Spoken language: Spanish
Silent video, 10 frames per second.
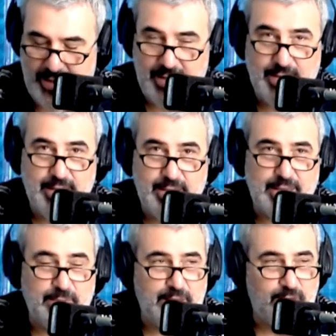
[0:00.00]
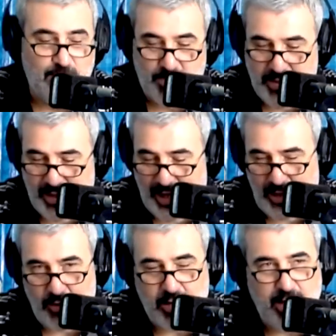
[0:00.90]
Tremendo. Aldo,
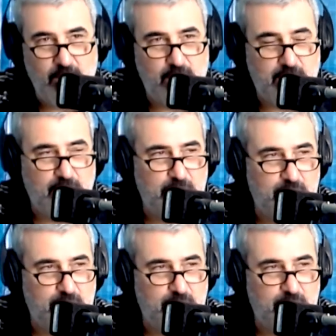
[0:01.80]
querido, realmente un